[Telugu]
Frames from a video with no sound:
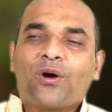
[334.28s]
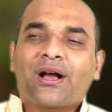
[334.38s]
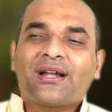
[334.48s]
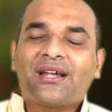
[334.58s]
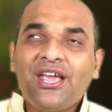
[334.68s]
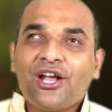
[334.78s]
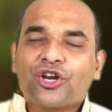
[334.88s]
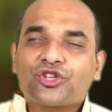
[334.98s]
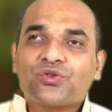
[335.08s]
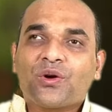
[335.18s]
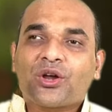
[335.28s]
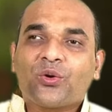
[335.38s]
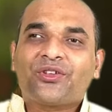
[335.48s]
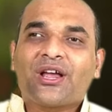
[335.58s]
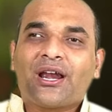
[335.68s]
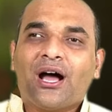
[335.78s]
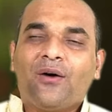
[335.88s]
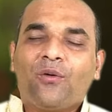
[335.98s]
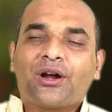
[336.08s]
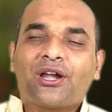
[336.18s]
ఒక్క టీ ఖర్చు ఒక రోజు కన్నా
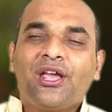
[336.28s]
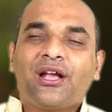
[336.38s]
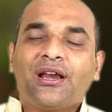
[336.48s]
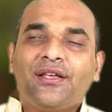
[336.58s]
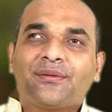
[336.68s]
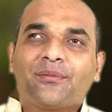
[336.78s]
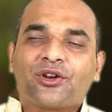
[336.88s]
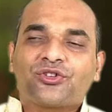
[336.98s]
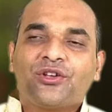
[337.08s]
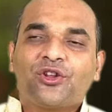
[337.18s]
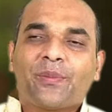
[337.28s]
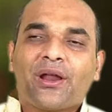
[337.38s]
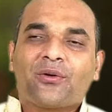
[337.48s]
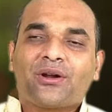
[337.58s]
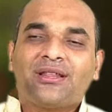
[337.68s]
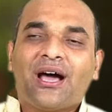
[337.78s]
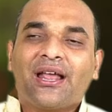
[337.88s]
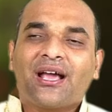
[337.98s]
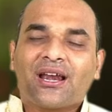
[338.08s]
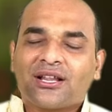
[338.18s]
ఒక టీ కనీసం ఖర్చు ఐదు రూపాయలు ఉంటే
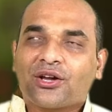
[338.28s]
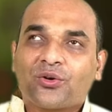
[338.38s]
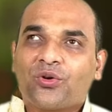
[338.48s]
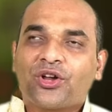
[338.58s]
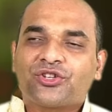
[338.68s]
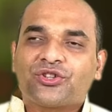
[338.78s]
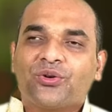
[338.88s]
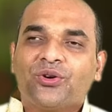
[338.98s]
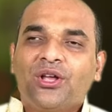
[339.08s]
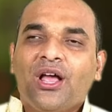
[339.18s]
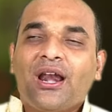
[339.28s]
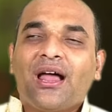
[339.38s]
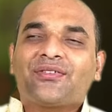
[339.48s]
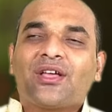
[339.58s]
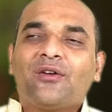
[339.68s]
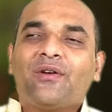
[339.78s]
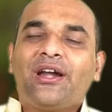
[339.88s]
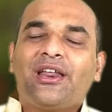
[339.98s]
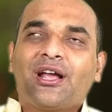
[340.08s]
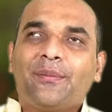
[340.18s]
దానికన్నా తక్కువ ఖర్చుతో లాసాల
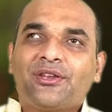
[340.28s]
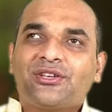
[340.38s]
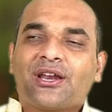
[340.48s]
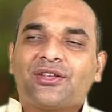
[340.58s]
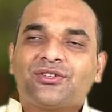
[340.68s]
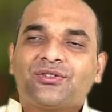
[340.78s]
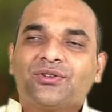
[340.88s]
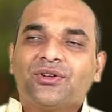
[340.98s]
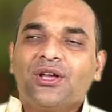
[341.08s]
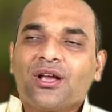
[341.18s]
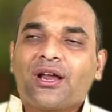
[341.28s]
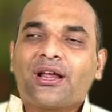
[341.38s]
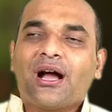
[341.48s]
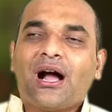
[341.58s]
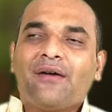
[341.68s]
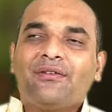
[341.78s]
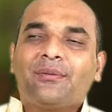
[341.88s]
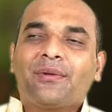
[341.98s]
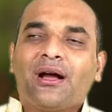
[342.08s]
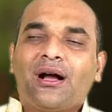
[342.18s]
వాలంటీర్గా మీరు చేరచ్చు కనుక ఆ
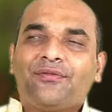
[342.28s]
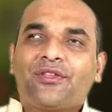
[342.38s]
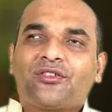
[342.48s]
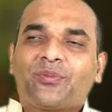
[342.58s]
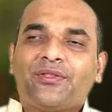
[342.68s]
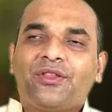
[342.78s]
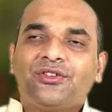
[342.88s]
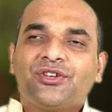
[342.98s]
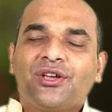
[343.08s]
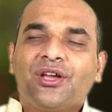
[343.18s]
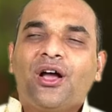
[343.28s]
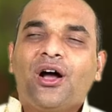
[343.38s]
విధంగా అందరూ స్పందించి